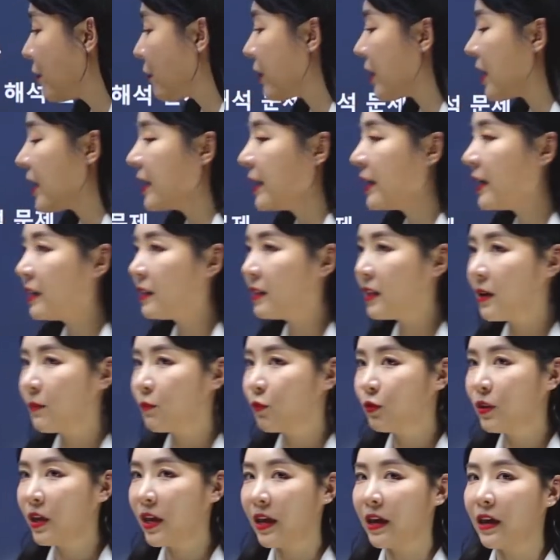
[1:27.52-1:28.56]
역할이기
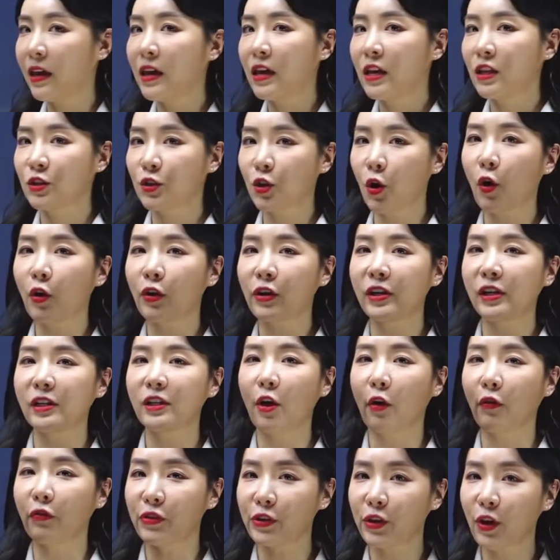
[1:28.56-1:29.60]
때문에 절을
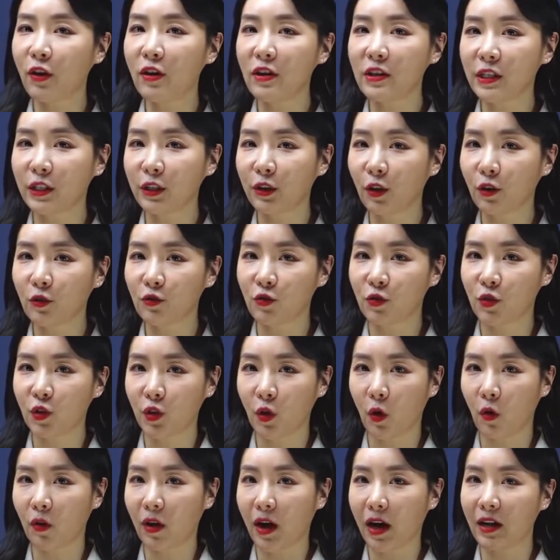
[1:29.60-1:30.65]
연결시켜주는
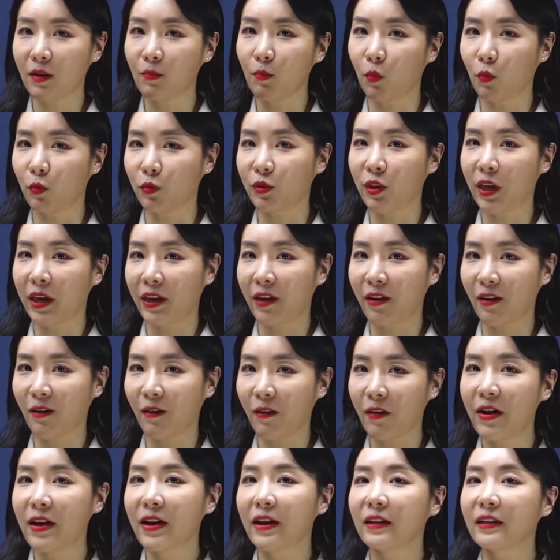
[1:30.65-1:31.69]
역할은
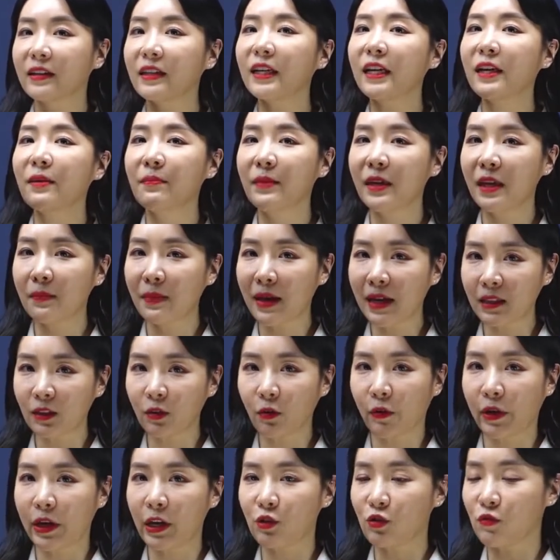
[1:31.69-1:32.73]
못해요. 의미만
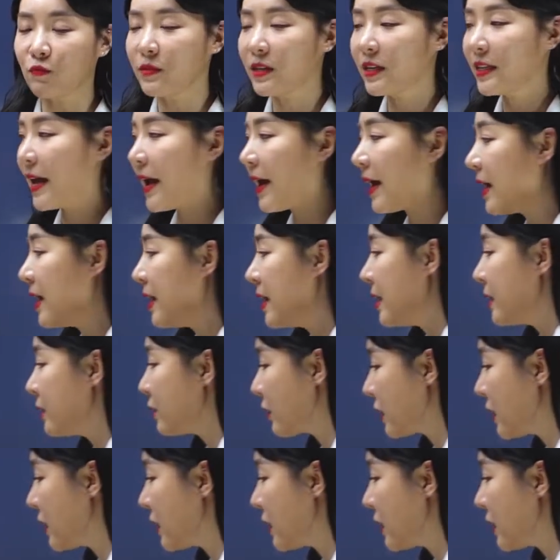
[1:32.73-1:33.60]
더해줍니다. 그래서